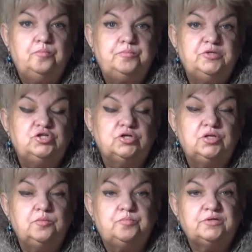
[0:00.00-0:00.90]

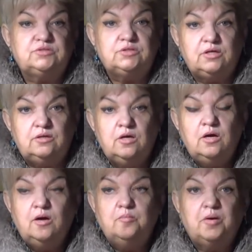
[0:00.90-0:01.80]
печатные посты
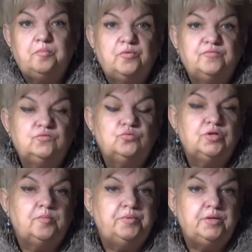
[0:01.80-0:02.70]
по поводу,
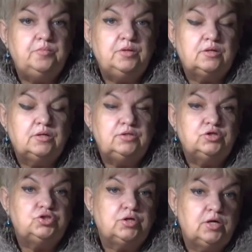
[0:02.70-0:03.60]
например,
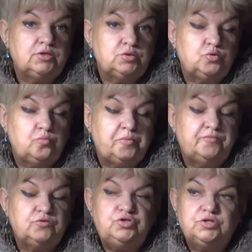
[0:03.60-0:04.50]
тех же гороскопов.
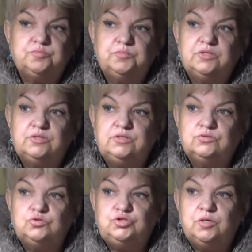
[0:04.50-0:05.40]
Вот сейчас мы
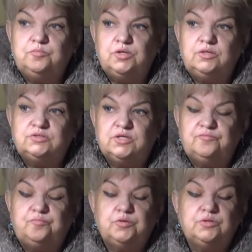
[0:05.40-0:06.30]
изучаем Тельца
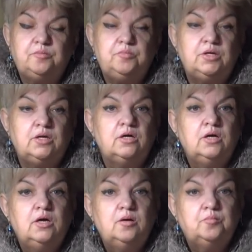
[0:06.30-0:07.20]
в полной мере,
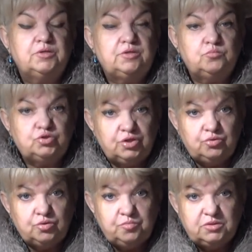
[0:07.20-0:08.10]
потому что
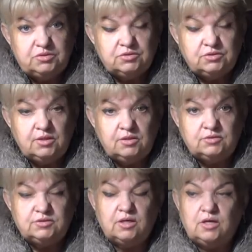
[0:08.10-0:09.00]
идет месяц
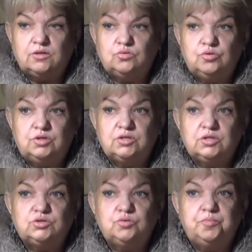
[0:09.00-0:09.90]
Тельца. Как только
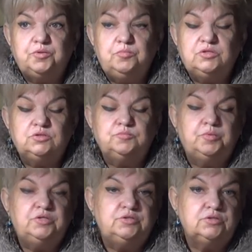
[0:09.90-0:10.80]
наступит месяц
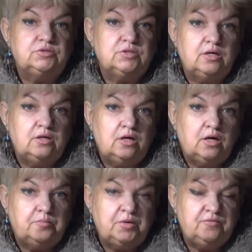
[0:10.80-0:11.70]
Близнеца,
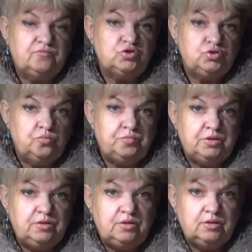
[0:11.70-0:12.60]
а мы его
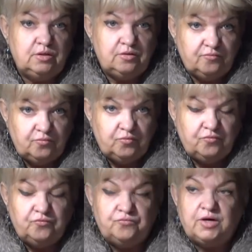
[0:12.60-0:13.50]
ждем
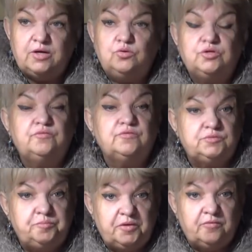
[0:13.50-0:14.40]
в районе
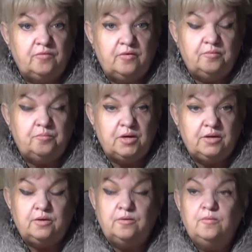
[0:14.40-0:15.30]
21
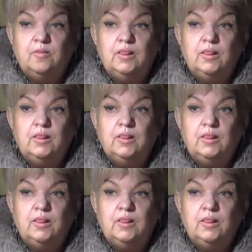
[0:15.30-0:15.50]
мая –